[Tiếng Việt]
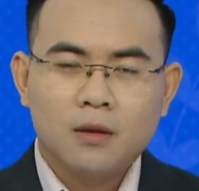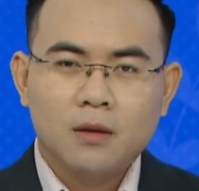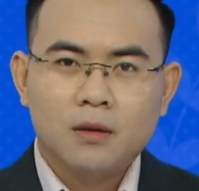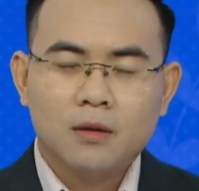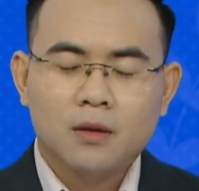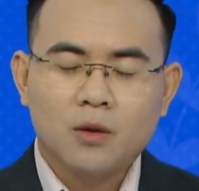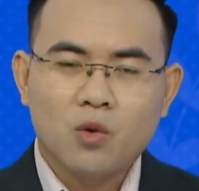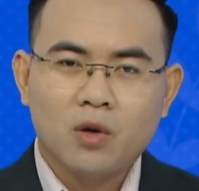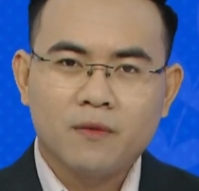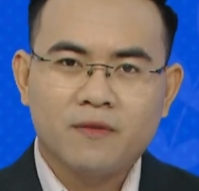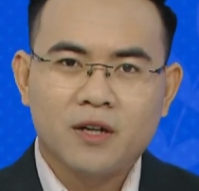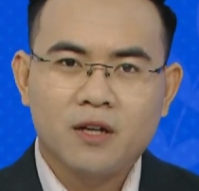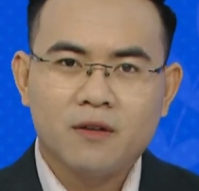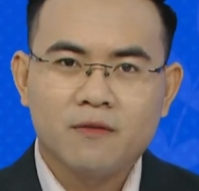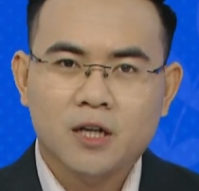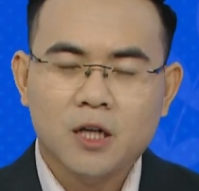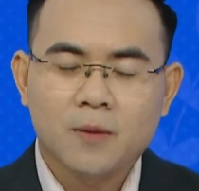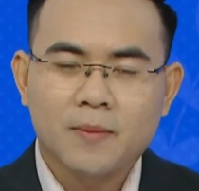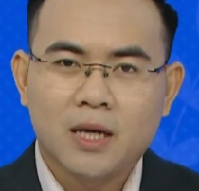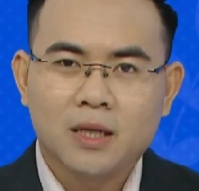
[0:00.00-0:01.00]
Thưa quý vị
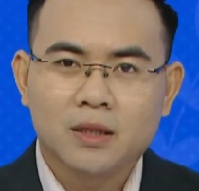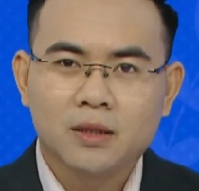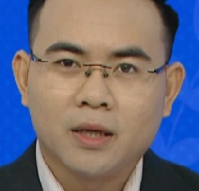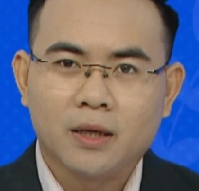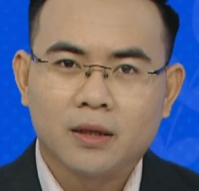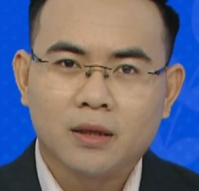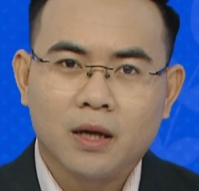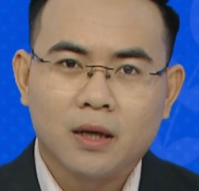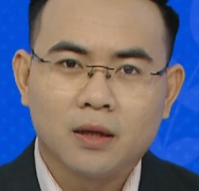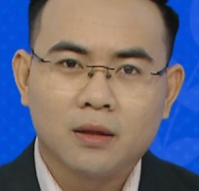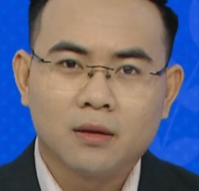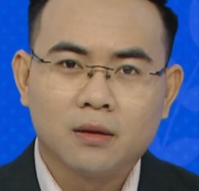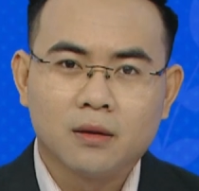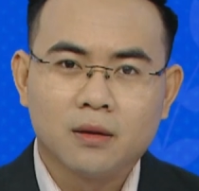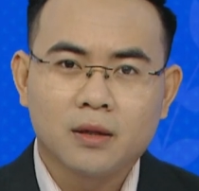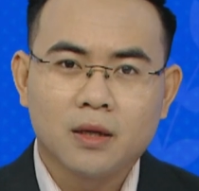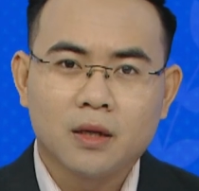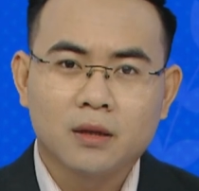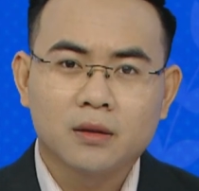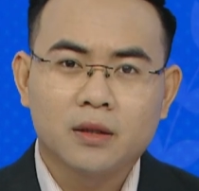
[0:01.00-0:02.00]
và các bạn, hiện nay
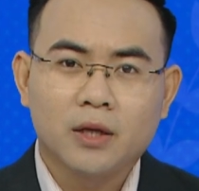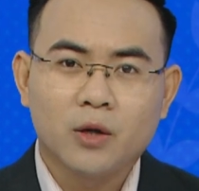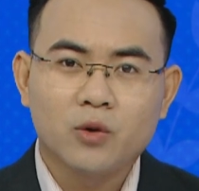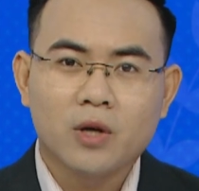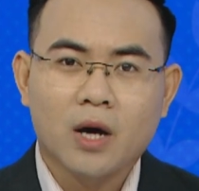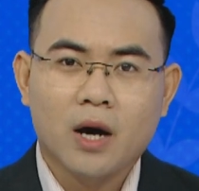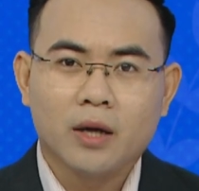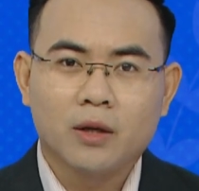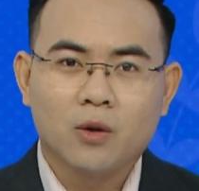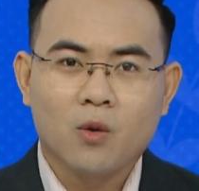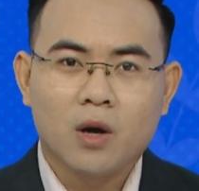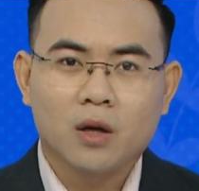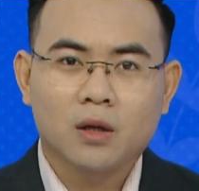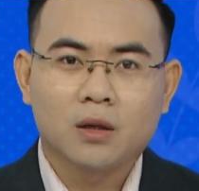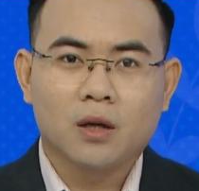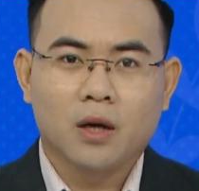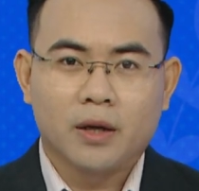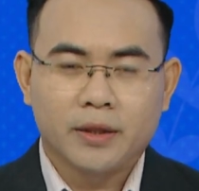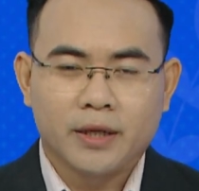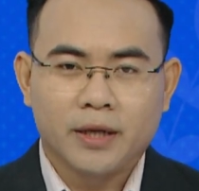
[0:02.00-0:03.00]
người dân khiếu nại hoặc
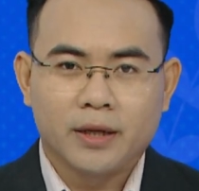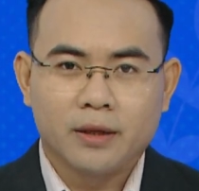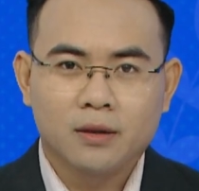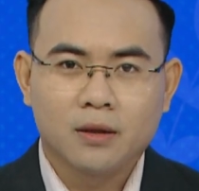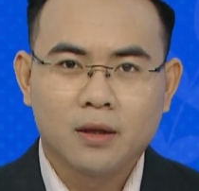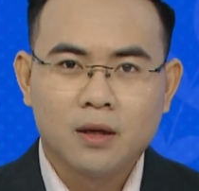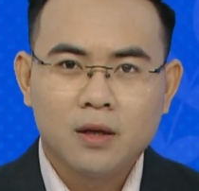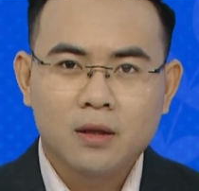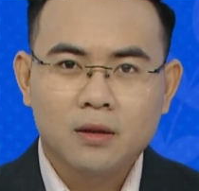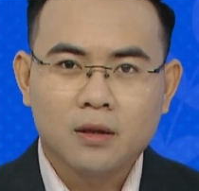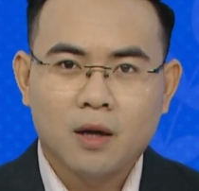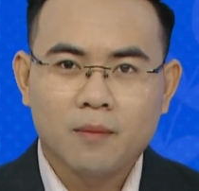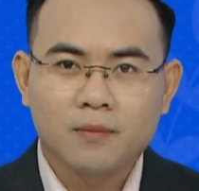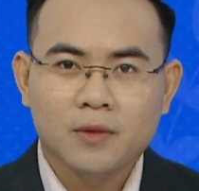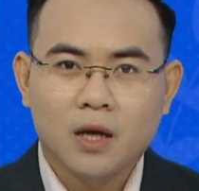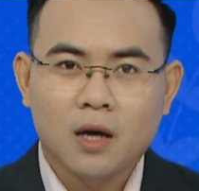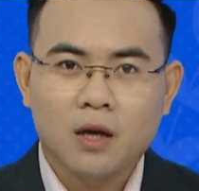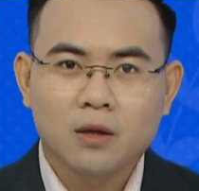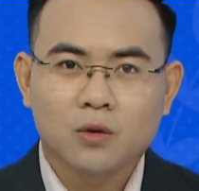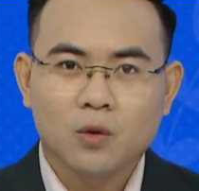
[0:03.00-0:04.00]
khởi kiện tham
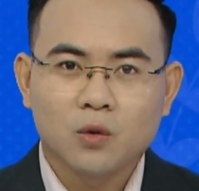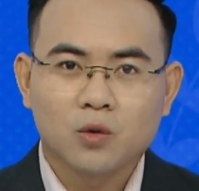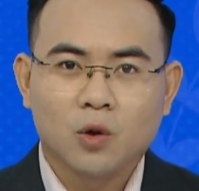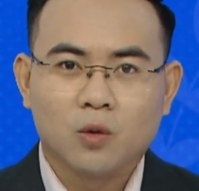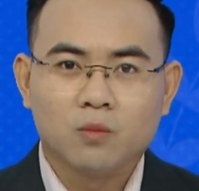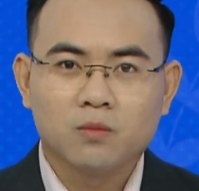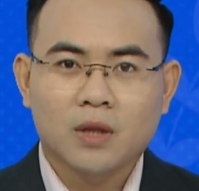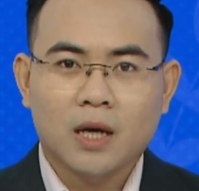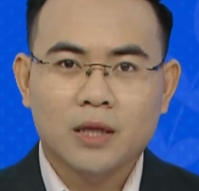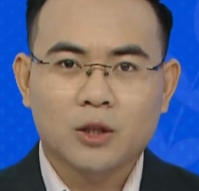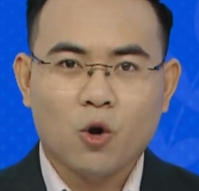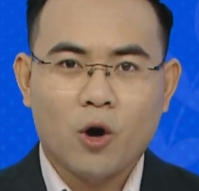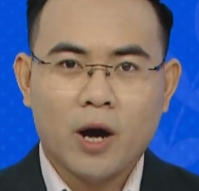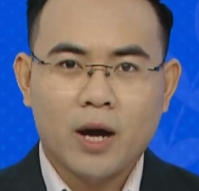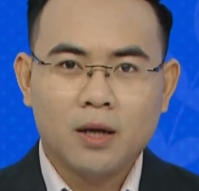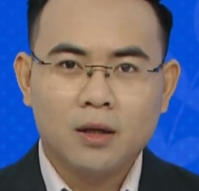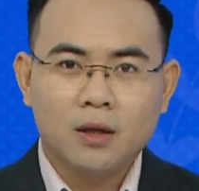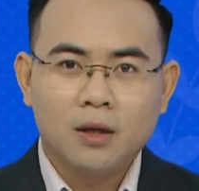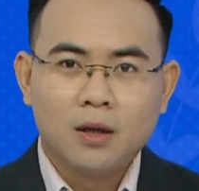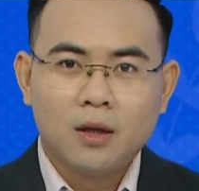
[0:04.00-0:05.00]
gia tố tụng tại tòa
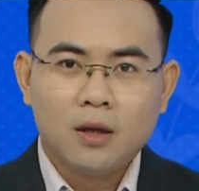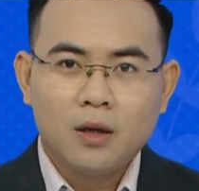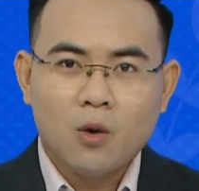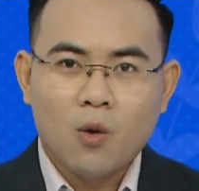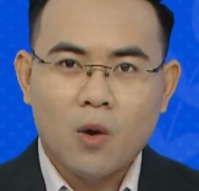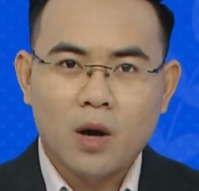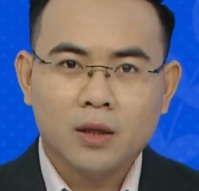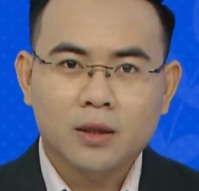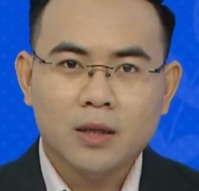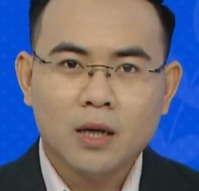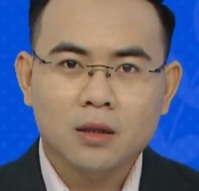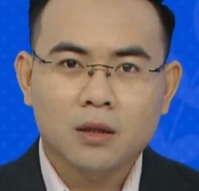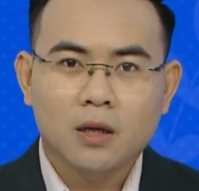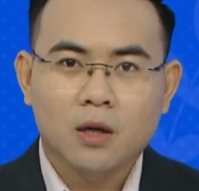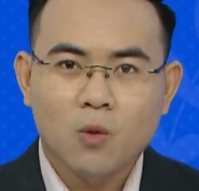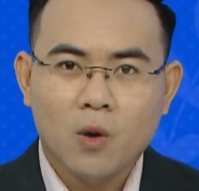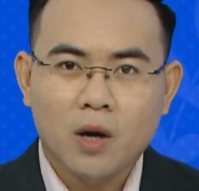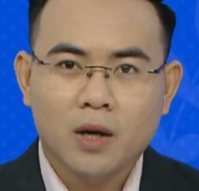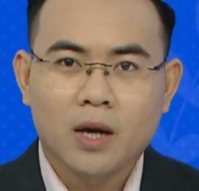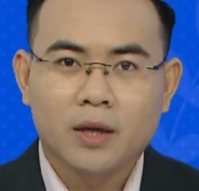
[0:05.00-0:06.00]
án – hoặc các cơ
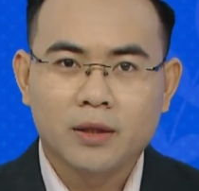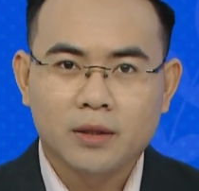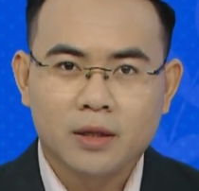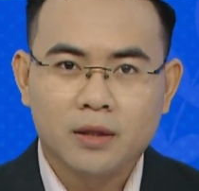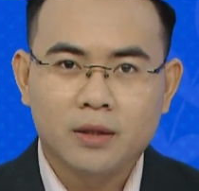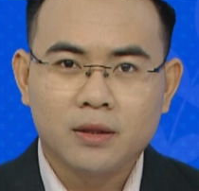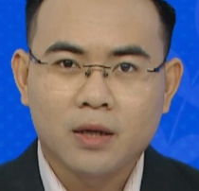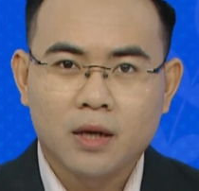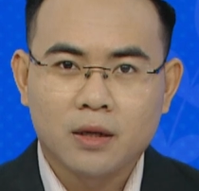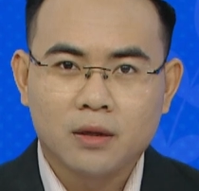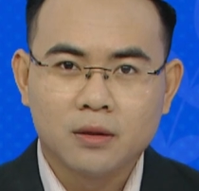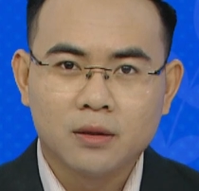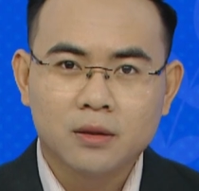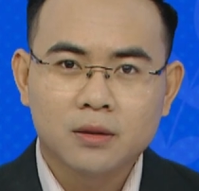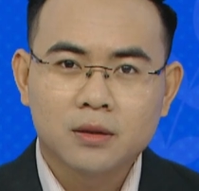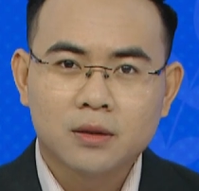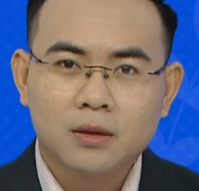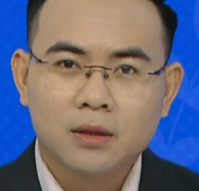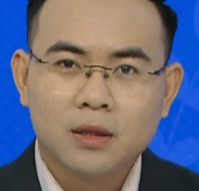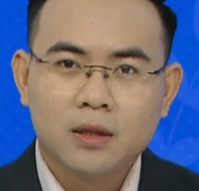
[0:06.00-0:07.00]
quan hành chính nhà
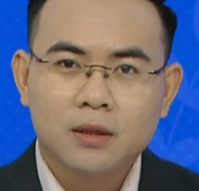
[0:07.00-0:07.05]
nước